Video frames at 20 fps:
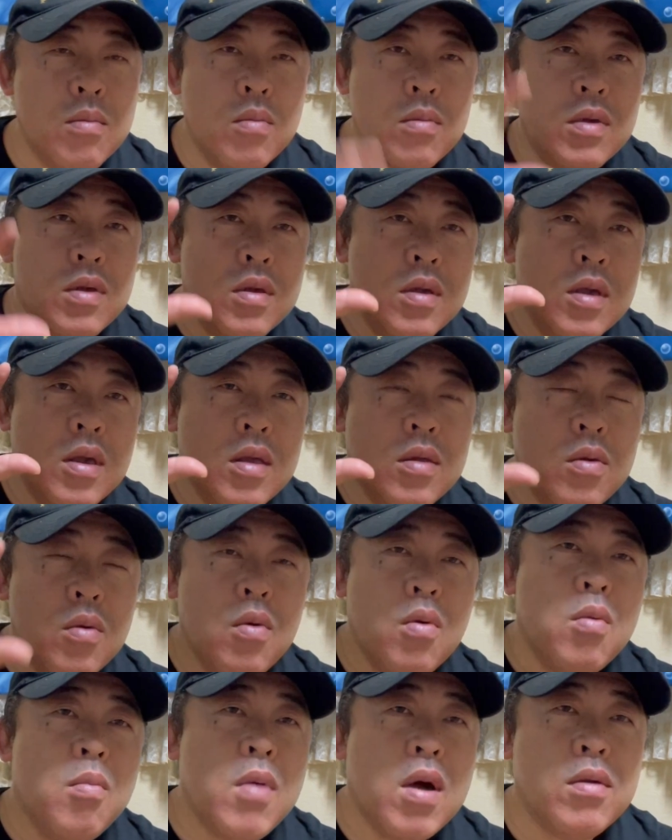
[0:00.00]
次
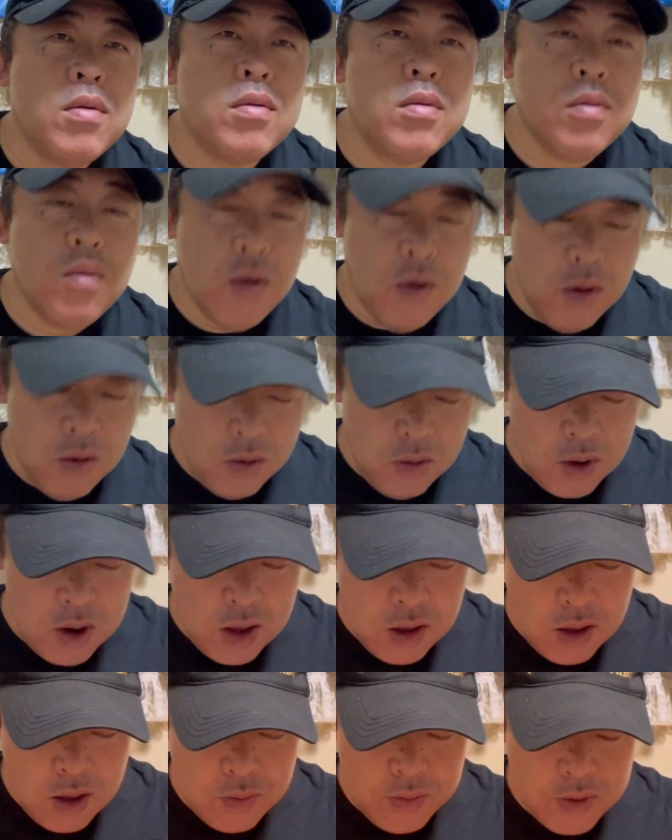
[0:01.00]
ノーマルとこれ
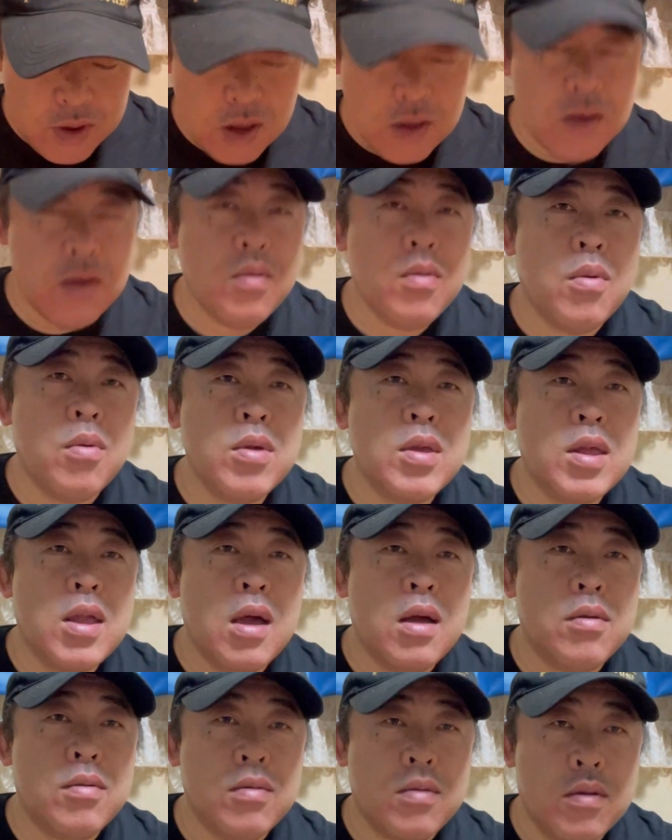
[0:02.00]
が2つ置いて
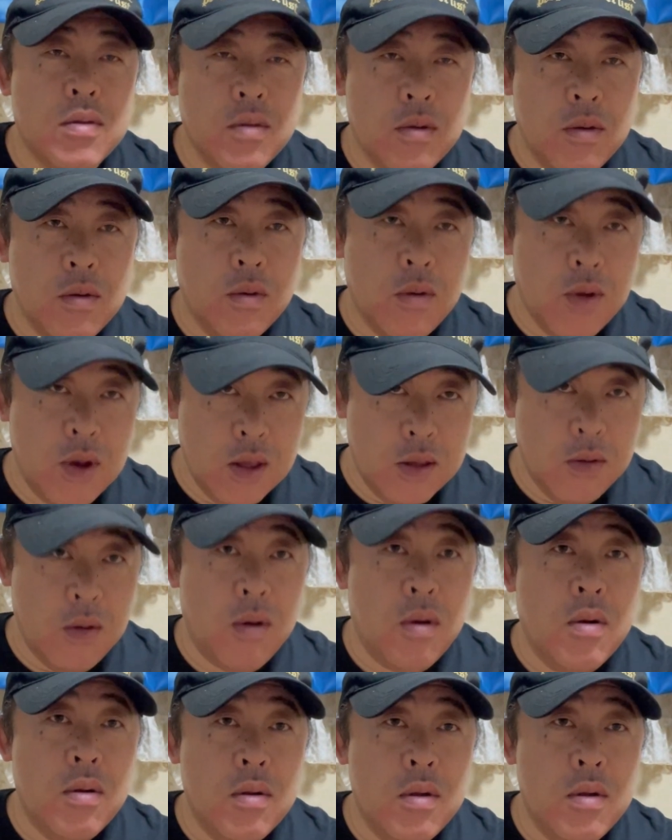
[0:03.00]
ある、これと